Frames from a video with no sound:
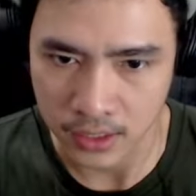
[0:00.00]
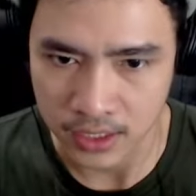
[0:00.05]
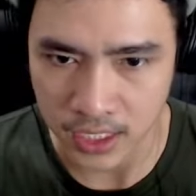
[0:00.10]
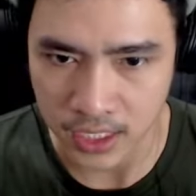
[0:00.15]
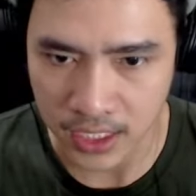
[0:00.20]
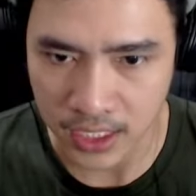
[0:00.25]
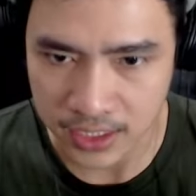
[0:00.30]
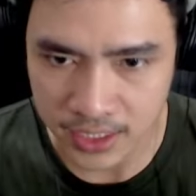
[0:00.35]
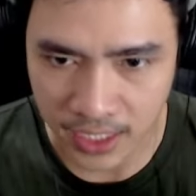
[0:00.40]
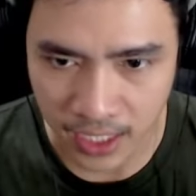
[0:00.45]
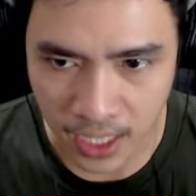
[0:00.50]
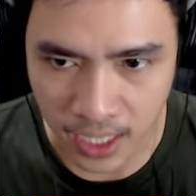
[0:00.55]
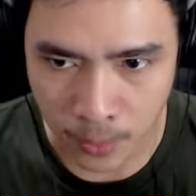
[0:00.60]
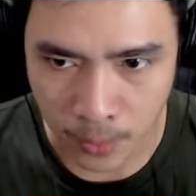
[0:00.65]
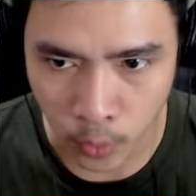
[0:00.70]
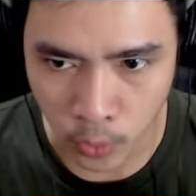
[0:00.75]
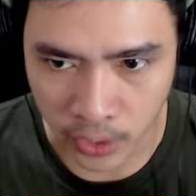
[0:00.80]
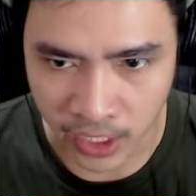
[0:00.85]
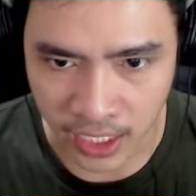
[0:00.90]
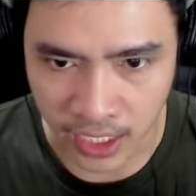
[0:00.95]
jadi sekira
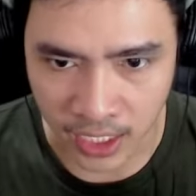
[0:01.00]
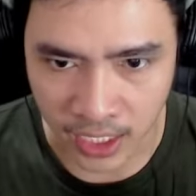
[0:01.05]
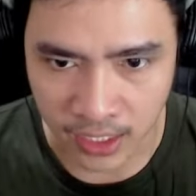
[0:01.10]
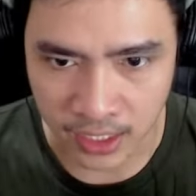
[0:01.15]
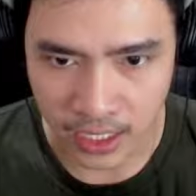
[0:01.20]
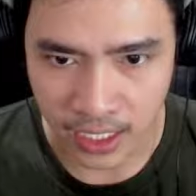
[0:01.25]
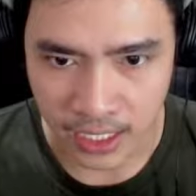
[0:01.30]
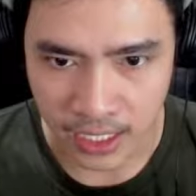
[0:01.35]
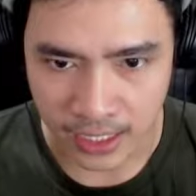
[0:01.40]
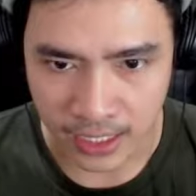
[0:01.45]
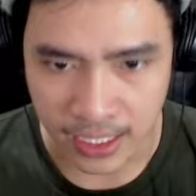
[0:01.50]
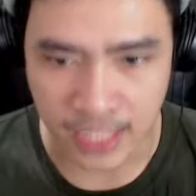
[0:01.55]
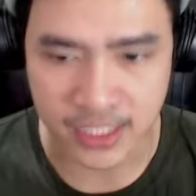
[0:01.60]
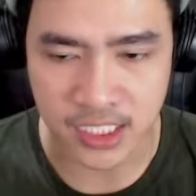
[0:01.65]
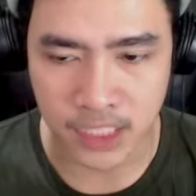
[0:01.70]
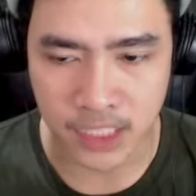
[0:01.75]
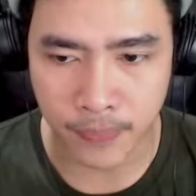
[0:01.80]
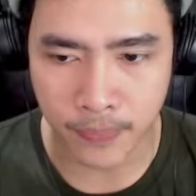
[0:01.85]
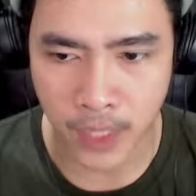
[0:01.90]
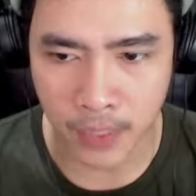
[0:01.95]
mungkin dan
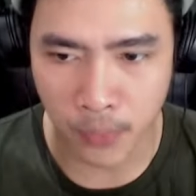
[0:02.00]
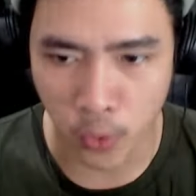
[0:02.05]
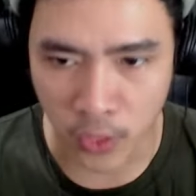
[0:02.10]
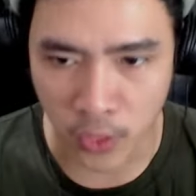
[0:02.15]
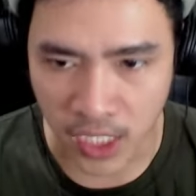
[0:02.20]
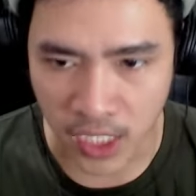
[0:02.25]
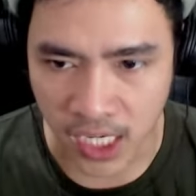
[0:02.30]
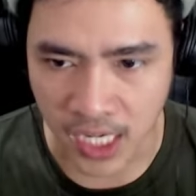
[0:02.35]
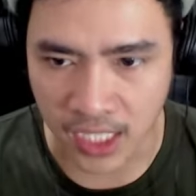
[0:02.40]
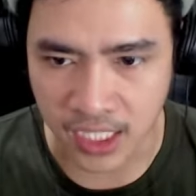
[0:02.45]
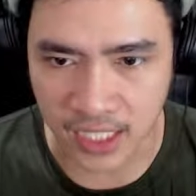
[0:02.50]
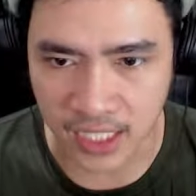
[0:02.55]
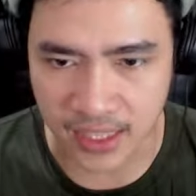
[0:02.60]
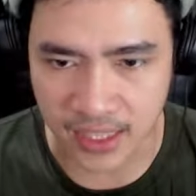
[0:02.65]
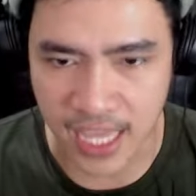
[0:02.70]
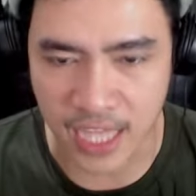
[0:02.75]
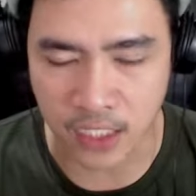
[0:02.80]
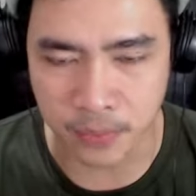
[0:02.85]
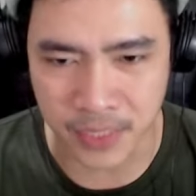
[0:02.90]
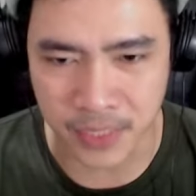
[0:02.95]
secepat mungkin kita
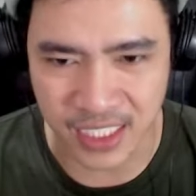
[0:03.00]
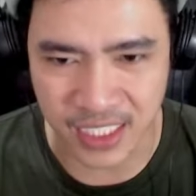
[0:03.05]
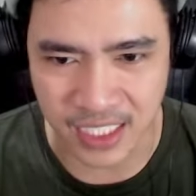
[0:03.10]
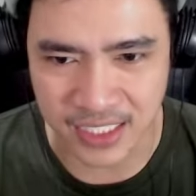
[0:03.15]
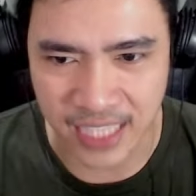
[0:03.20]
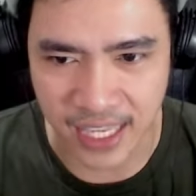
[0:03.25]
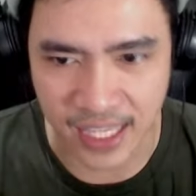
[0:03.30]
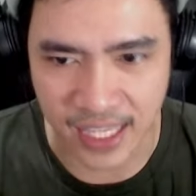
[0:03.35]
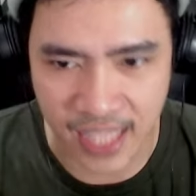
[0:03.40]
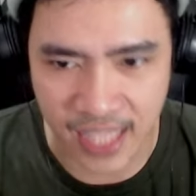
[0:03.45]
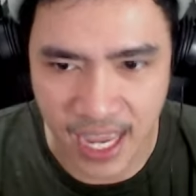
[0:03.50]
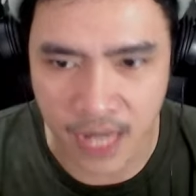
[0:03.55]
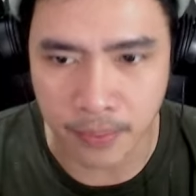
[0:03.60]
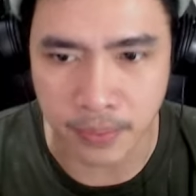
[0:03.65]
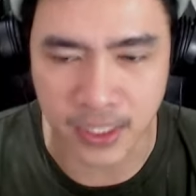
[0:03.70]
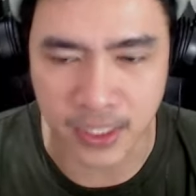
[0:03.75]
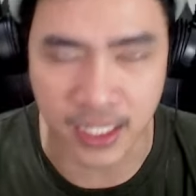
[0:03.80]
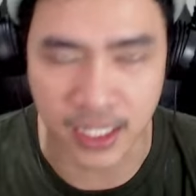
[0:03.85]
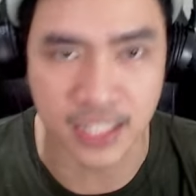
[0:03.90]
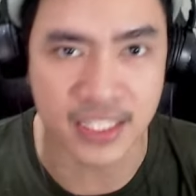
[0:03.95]
harus menyelesaikan
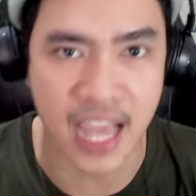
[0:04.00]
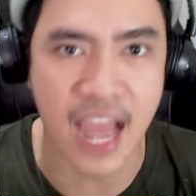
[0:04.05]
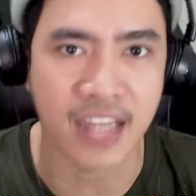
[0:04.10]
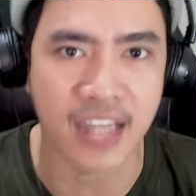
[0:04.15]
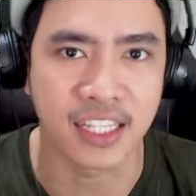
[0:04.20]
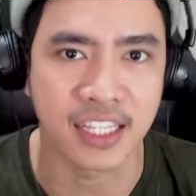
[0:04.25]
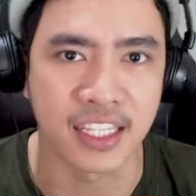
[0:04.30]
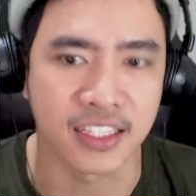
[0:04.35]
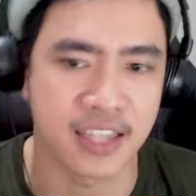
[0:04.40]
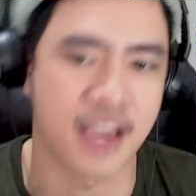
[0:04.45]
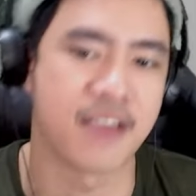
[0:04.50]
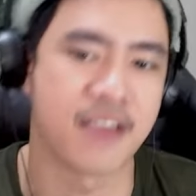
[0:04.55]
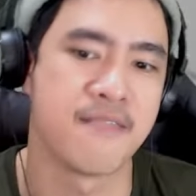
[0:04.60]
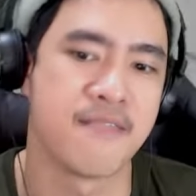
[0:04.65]
pekerjaan kita